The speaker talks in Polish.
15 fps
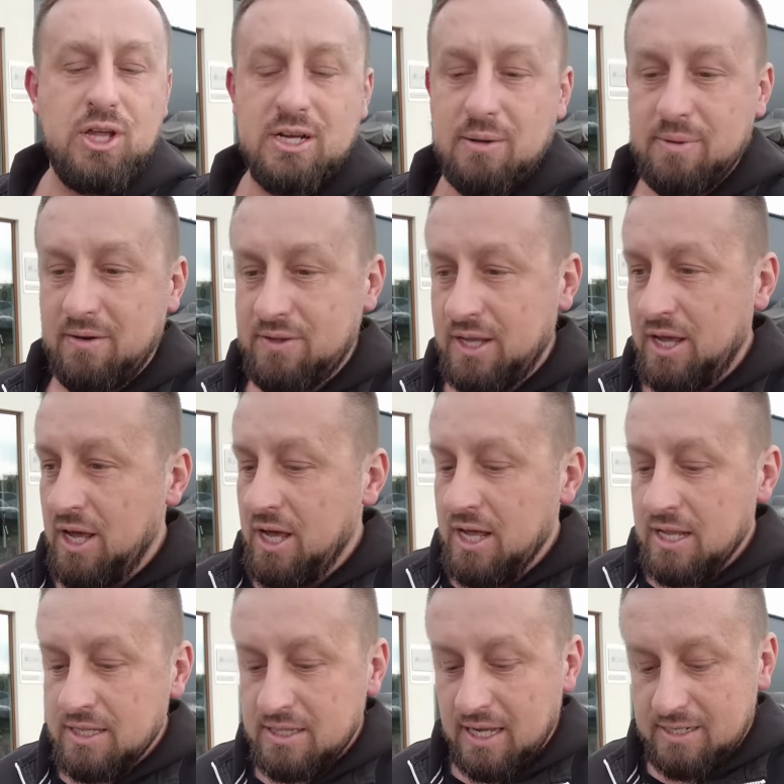Tak naprawdę,
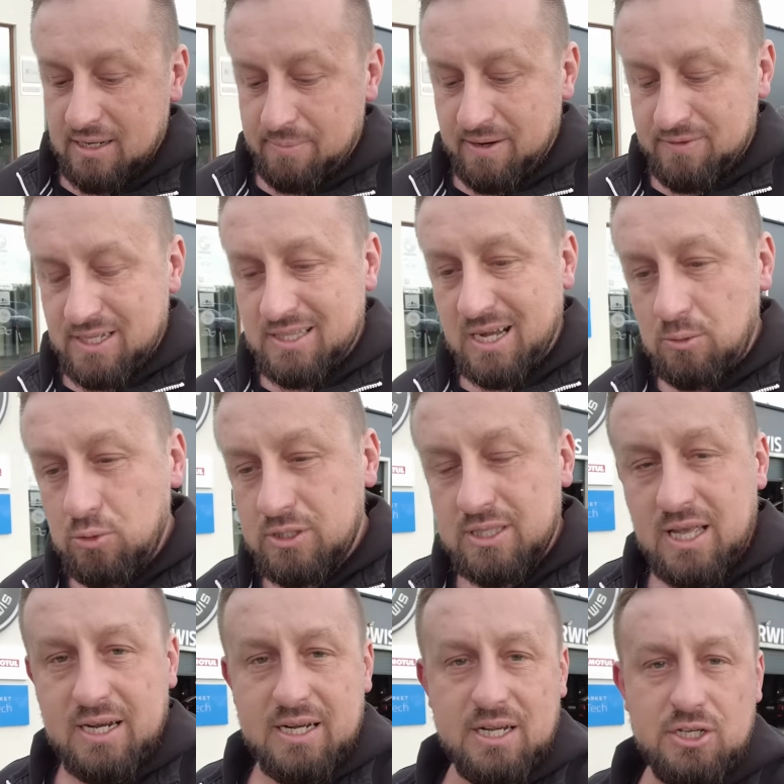tak naprawdę ta
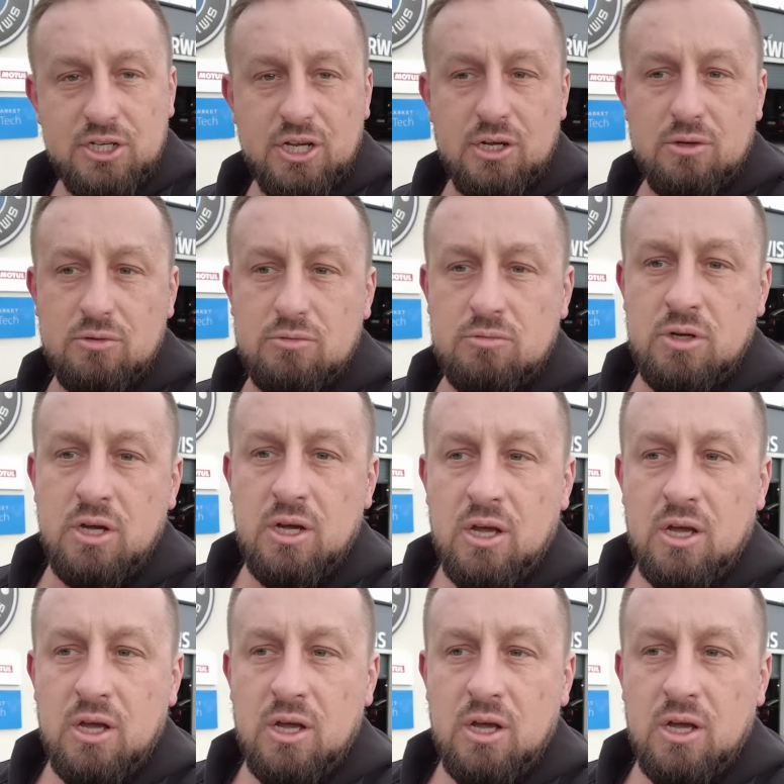usterka się